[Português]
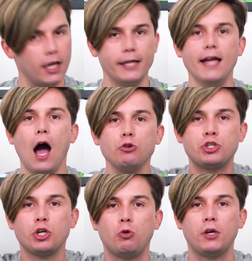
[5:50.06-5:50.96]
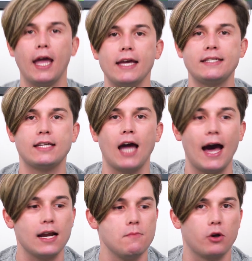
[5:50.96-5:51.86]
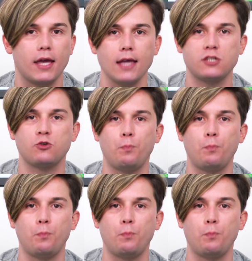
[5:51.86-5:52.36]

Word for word: Que é náutico? Quem é esse cara, meu? Quem é esse